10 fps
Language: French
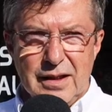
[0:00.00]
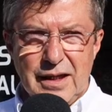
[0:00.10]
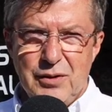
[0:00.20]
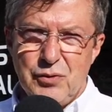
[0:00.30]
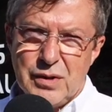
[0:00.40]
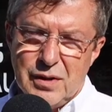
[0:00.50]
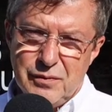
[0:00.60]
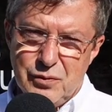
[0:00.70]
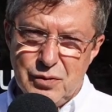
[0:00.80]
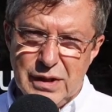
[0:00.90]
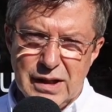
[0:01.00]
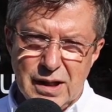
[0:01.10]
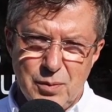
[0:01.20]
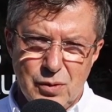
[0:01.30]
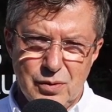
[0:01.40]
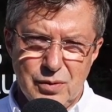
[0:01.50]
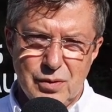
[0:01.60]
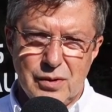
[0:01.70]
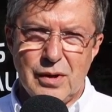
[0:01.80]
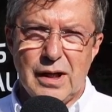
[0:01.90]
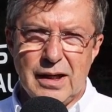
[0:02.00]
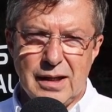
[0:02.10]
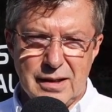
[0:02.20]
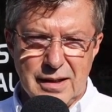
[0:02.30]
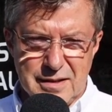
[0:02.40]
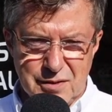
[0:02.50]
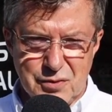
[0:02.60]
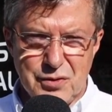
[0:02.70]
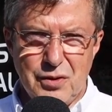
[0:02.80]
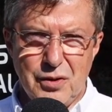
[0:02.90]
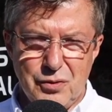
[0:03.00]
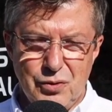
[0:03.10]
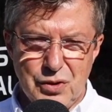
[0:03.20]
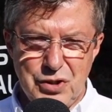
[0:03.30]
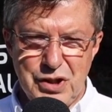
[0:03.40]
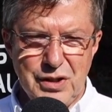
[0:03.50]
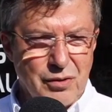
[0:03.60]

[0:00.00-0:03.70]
Et nous avons également euh, un ascenseur d'origine